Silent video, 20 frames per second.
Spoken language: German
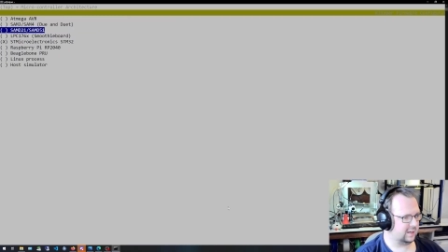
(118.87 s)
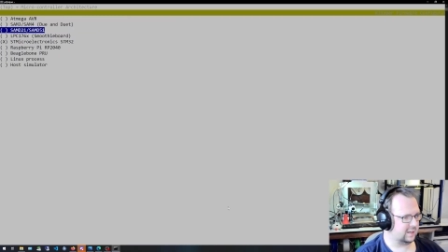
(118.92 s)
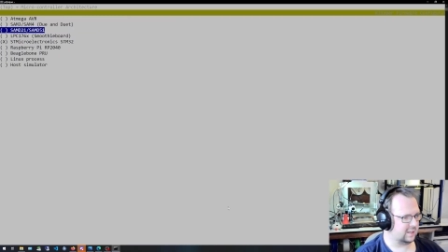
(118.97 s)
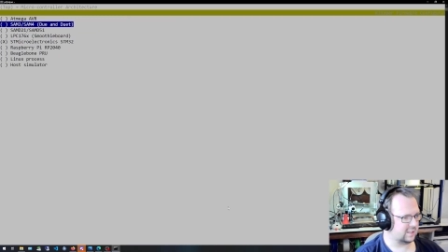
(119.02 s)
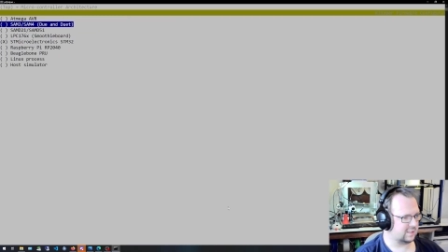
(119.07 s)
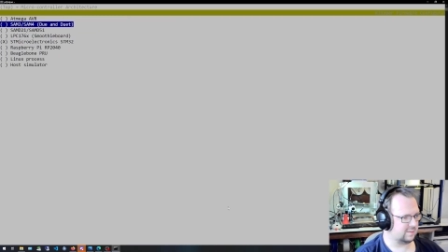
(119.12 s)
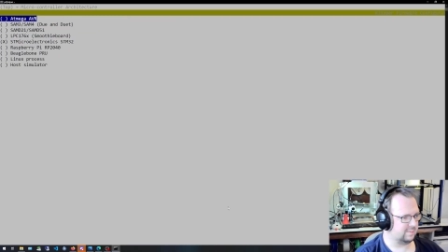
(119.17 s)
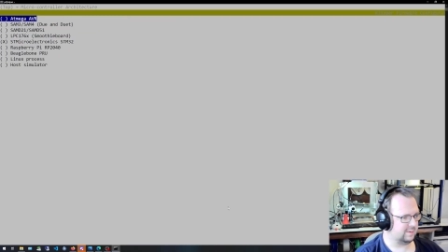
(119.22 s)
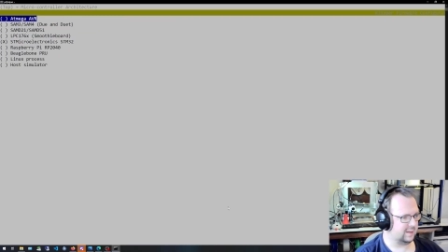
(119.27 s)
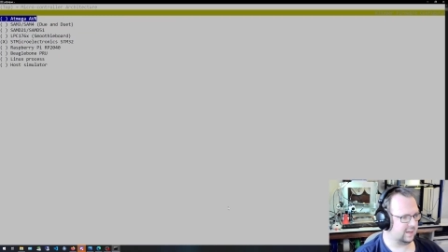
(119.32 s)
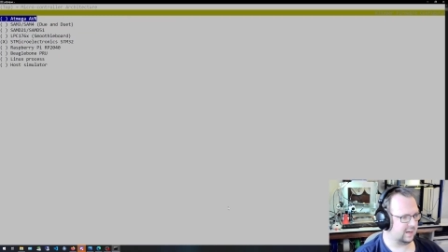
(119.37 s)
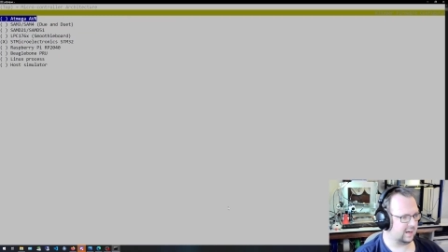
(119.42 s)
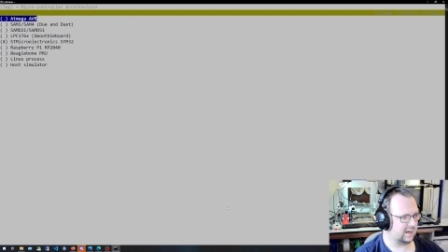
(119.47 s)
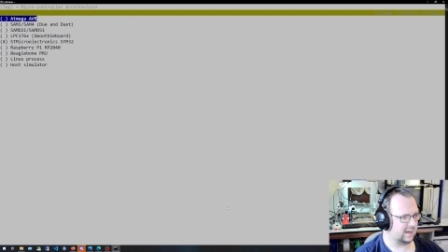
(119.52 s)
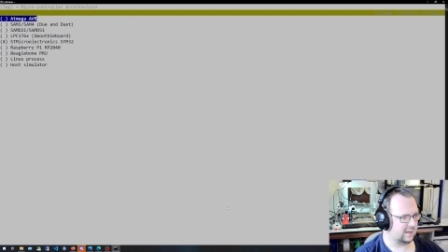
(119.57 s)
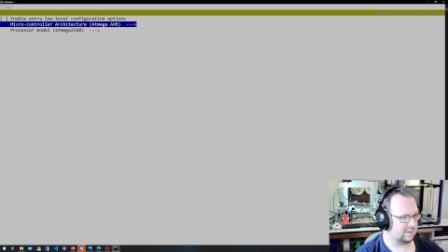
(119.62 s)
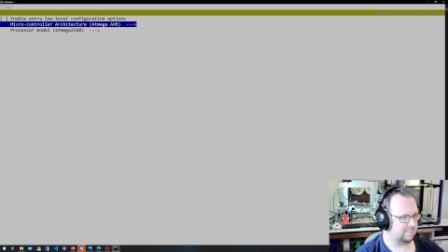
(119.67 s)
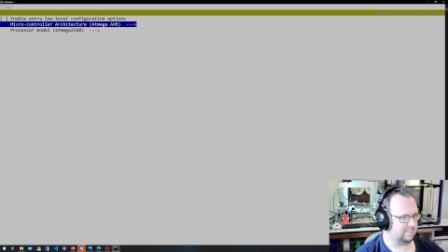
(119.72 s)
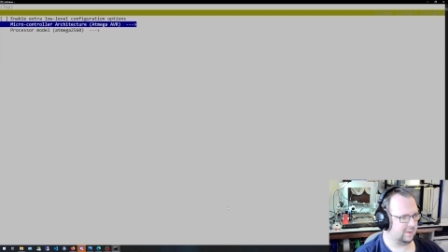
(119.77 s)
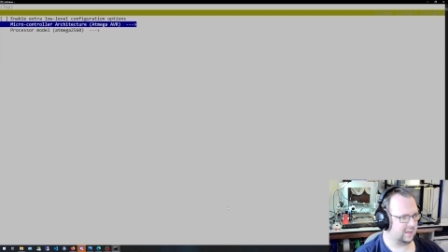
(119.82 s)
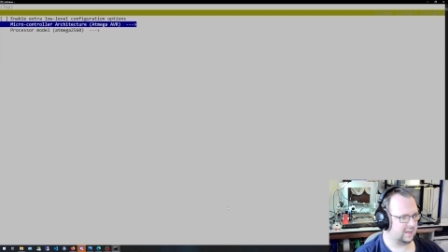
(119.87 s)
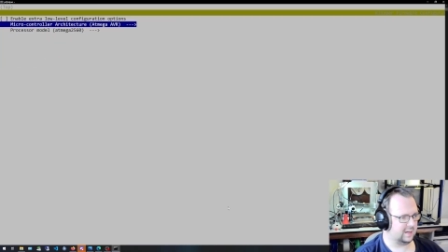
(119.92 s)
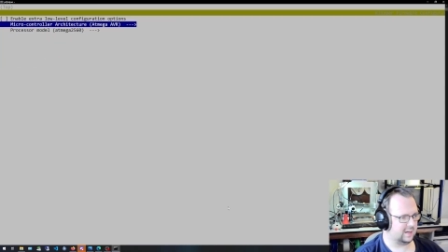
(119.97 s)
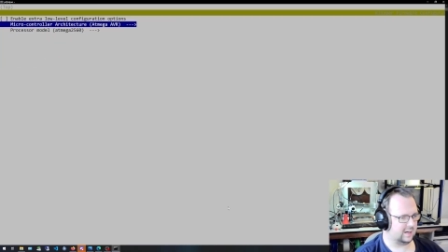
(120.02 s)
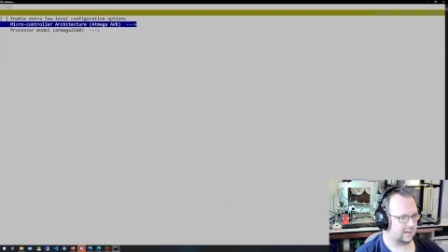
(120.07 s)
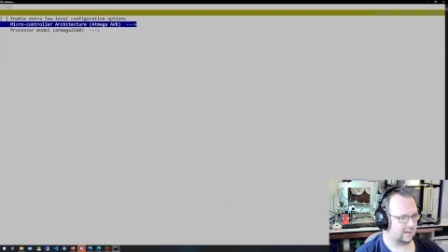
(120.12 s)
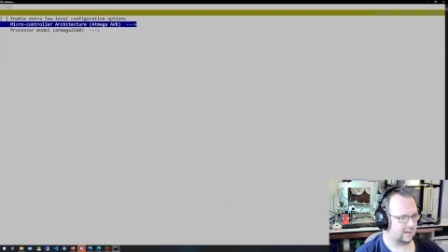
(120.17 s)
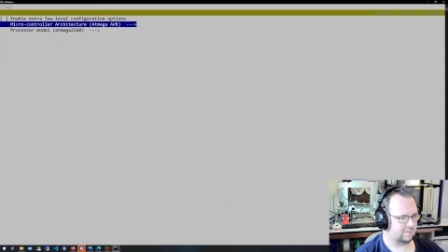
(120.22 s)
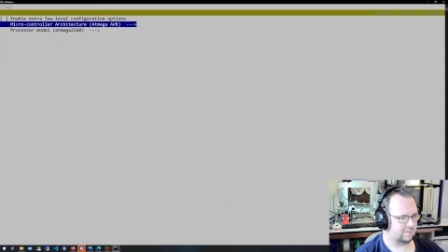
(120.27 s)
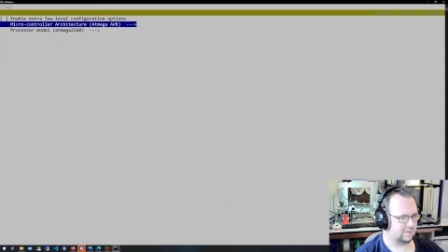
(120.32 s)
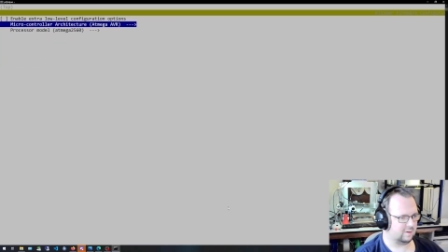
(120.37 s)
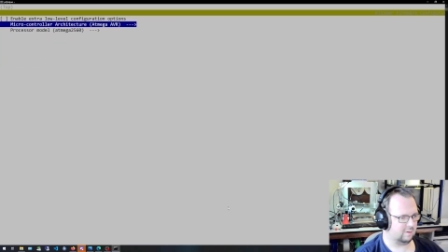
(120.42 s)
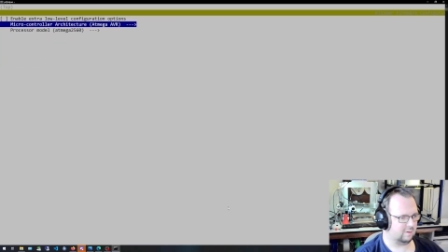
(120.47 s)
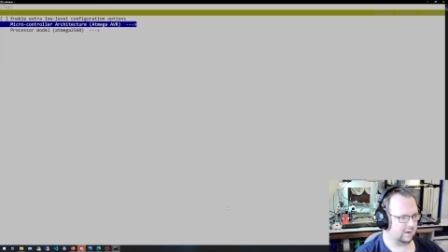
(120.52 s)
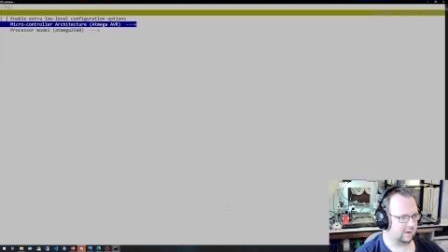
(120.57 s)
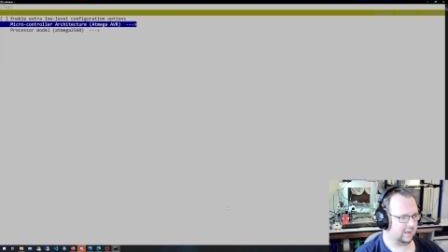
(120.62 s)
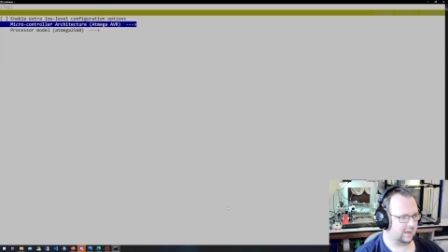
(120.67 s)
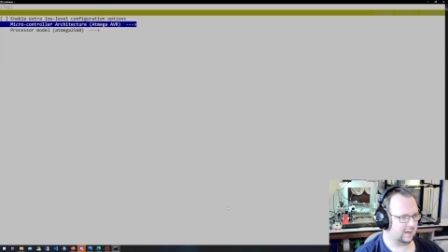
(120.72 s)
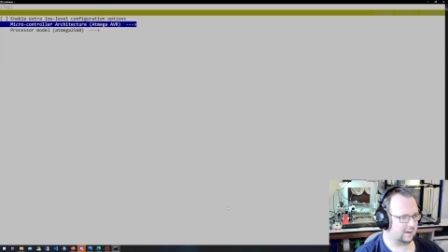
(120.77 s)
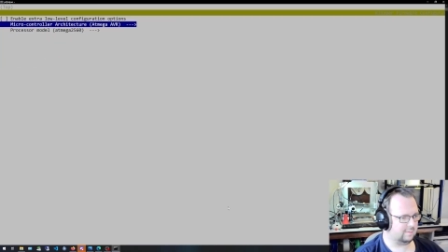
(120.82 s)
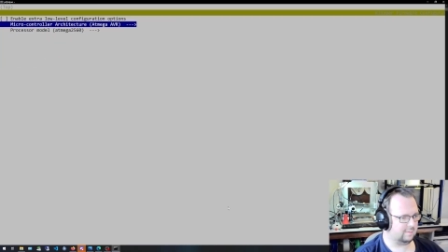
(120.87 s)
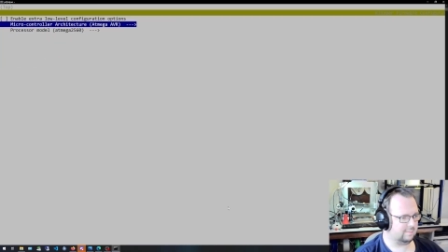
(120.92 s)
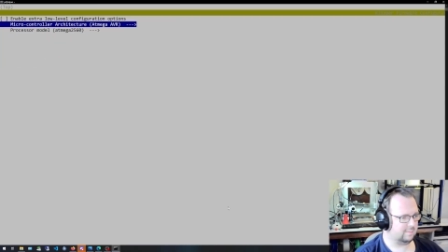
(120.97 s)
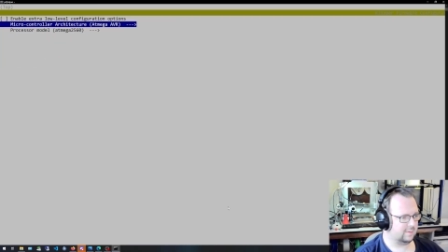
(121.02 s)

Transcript: Das wäre Atmega AVR.